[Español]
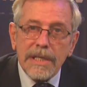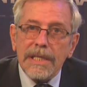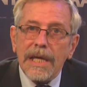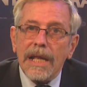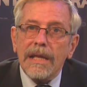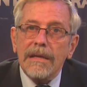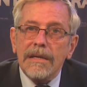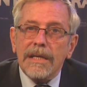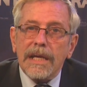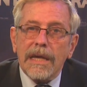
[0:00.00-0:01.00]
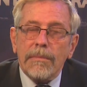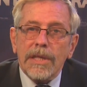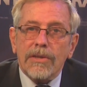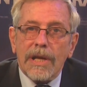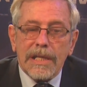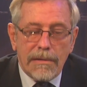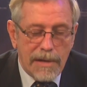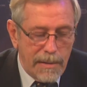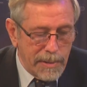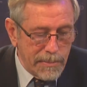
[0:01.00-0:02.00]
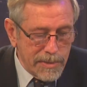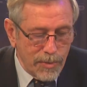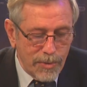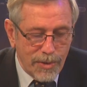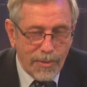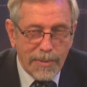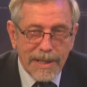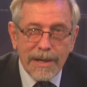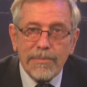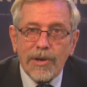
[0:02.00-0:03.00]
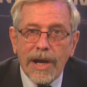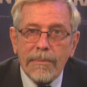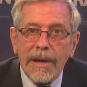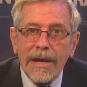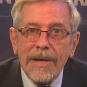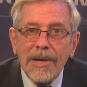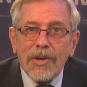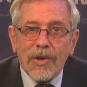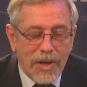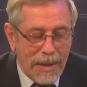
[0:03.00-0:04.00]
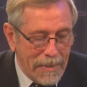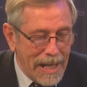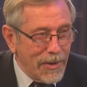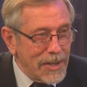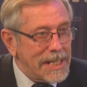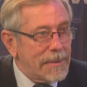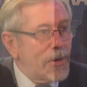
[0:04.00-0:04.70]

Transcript: del regimiento de la tablada, para mí es un gusto compartir el programa con Emilio Guillermo